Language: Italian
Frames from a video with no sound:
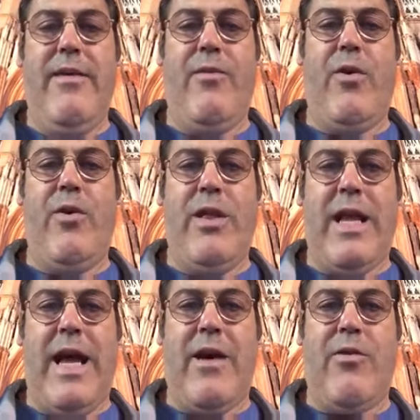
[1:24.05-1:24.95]

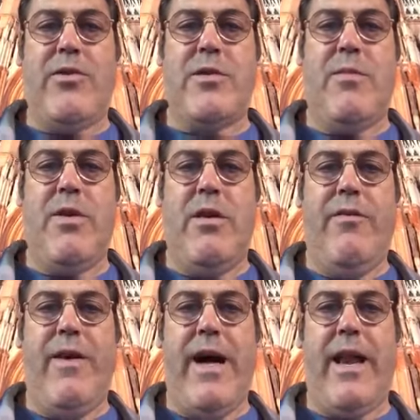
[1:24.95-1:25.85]
volontà, col suo modo di
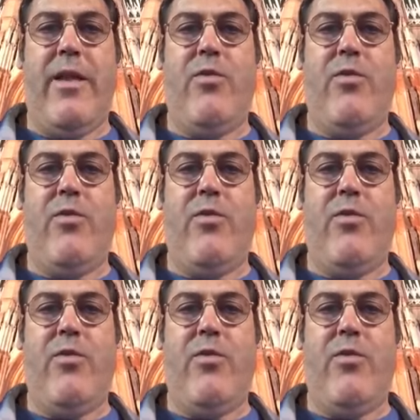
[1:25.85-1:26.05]
fare,